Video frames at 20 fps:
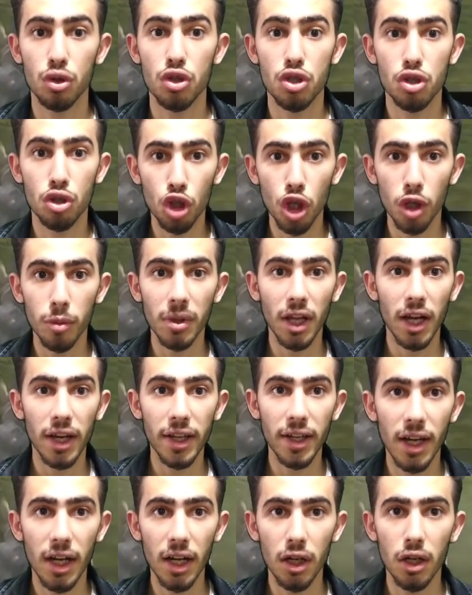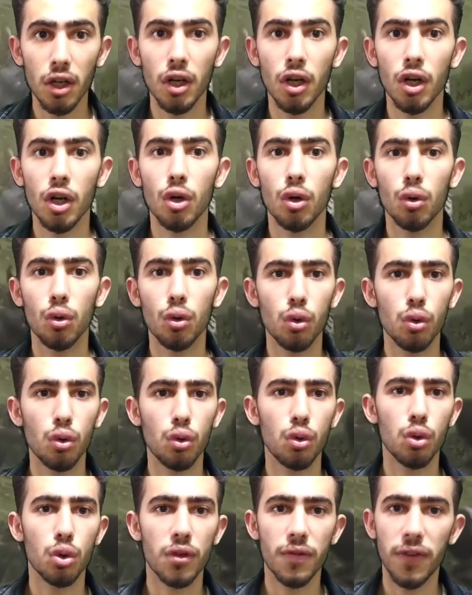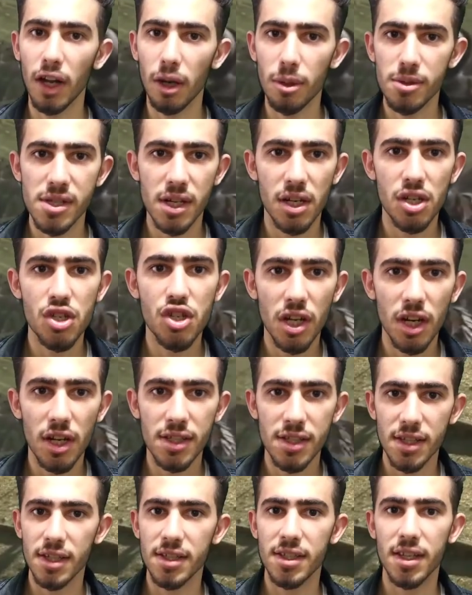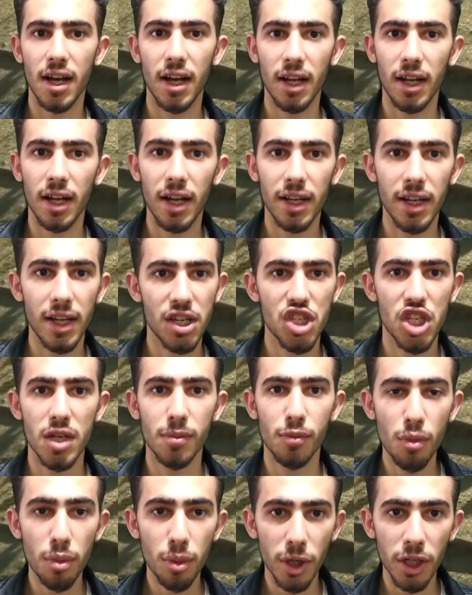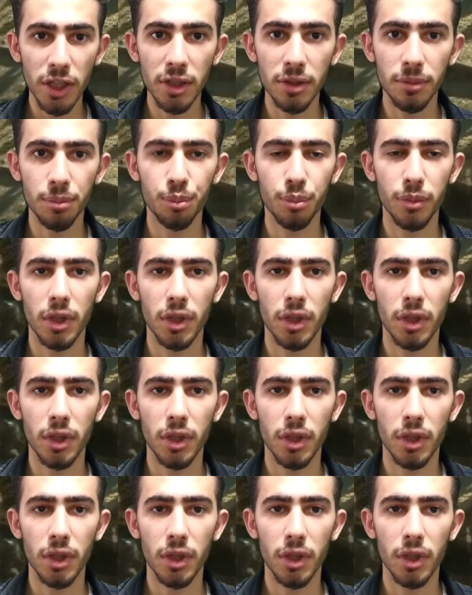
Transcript: وتشتركوا بالقناة وتفعلوا زر الجرس إذا كان هالشي ممكن